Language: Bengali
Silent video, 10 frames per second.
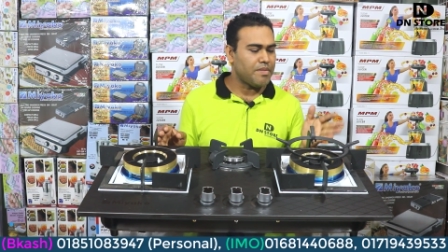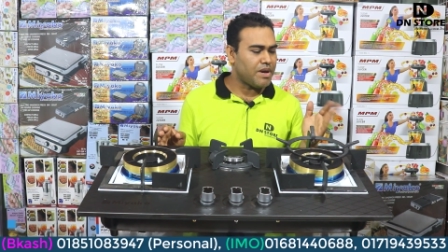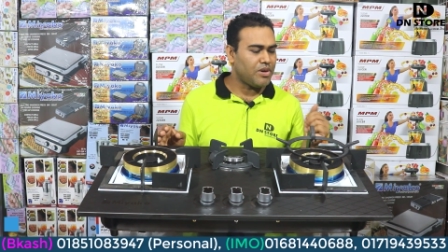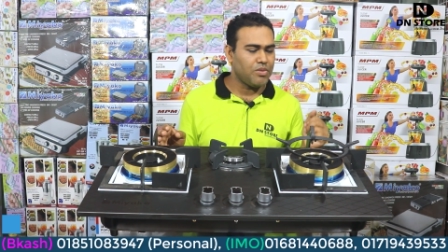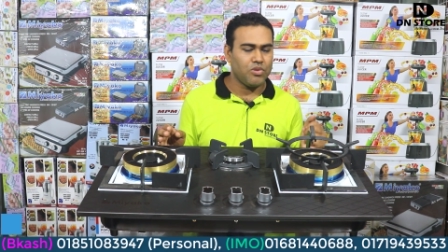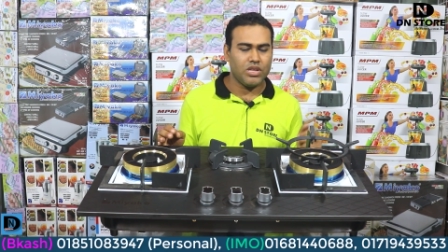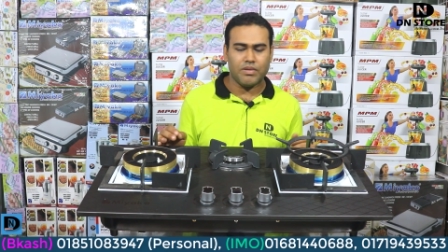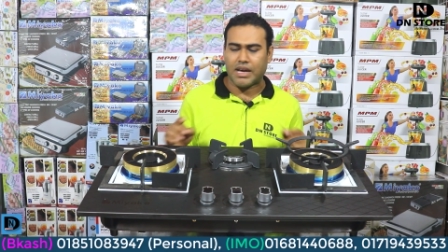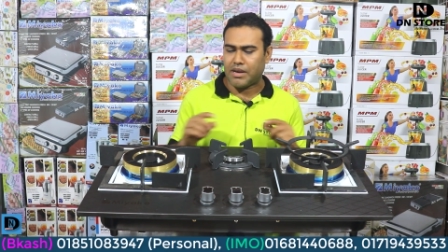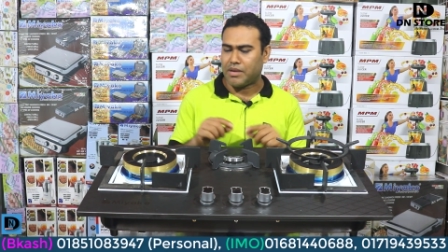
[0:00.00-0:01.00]
মানটা বলে
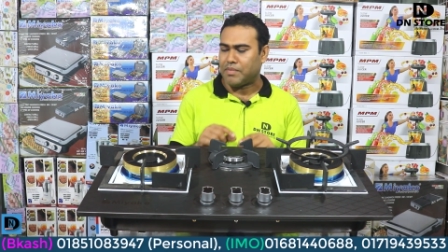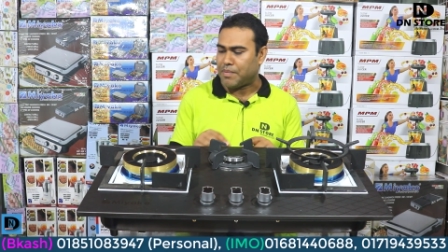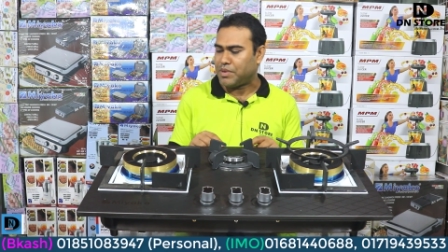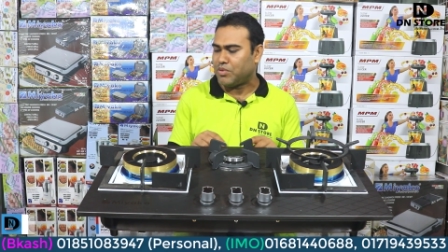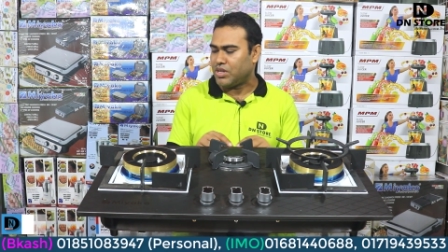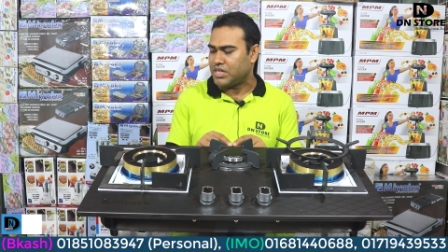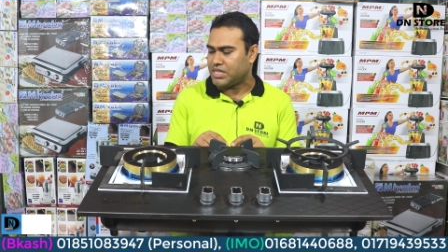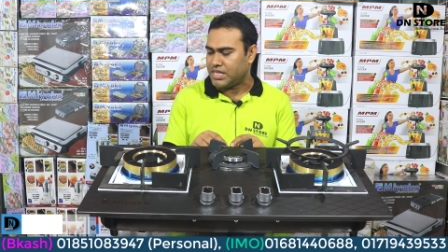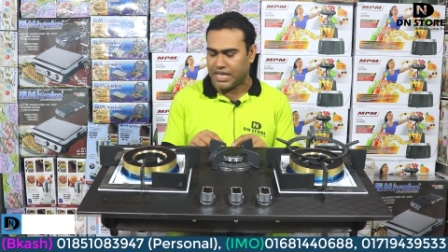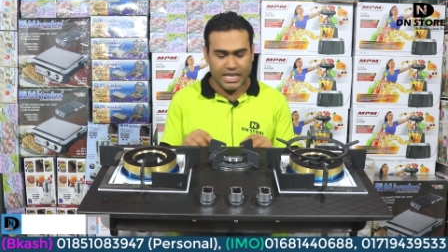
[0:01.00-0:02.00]
দিলাম আর একটা মাপটা বলে
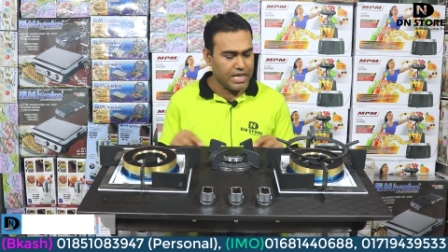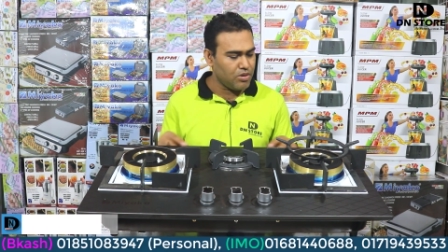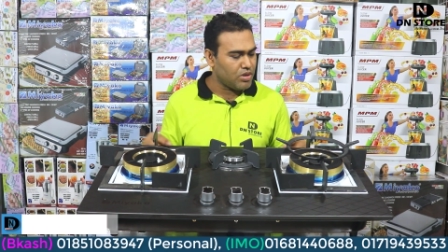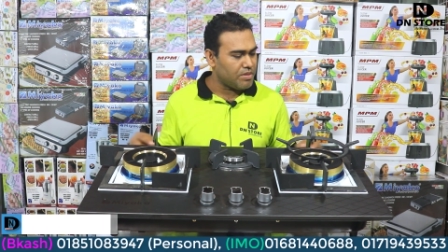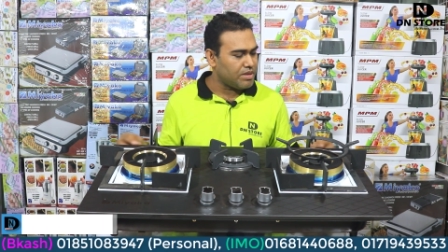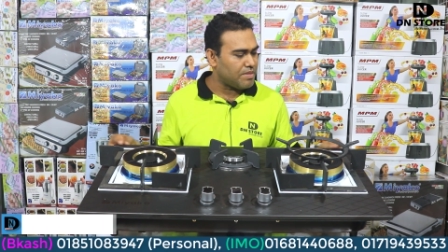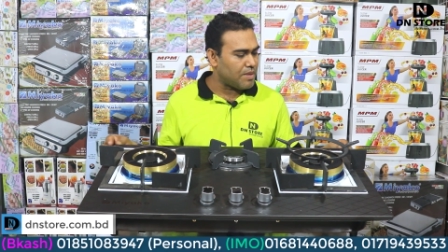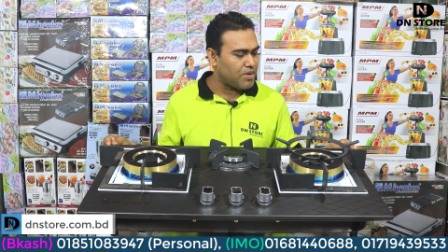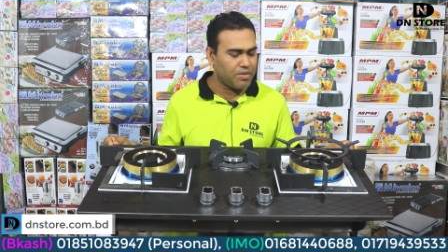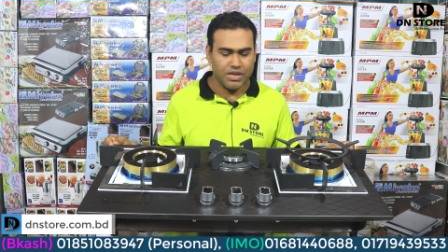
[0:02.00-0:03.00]
দিচ্ছি এটা কিন্তু আমাদের
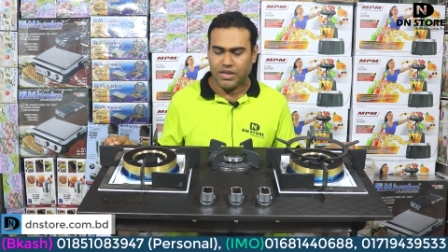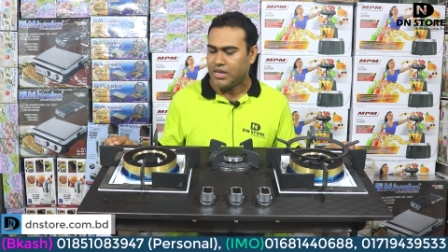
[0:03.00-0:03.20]
মাপ হবে